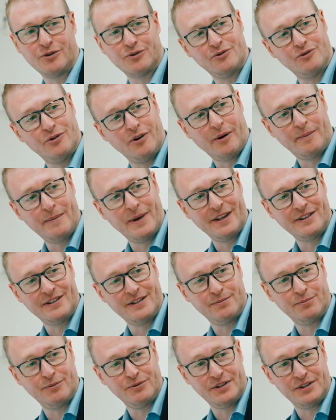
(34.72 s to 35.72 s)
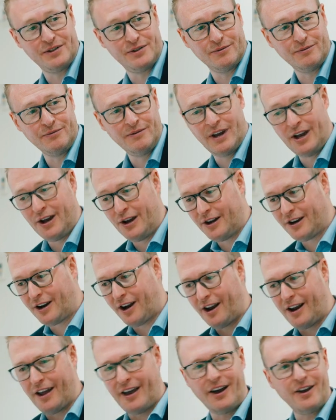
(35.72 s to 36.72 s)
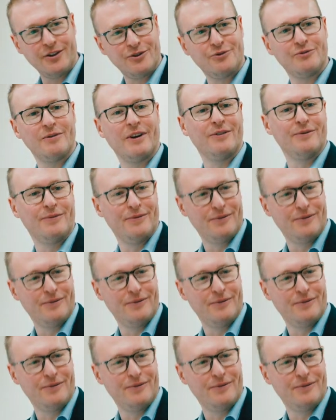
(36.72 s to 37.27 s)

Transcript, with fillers: que tu leur mets à disposition. Claire, tu as une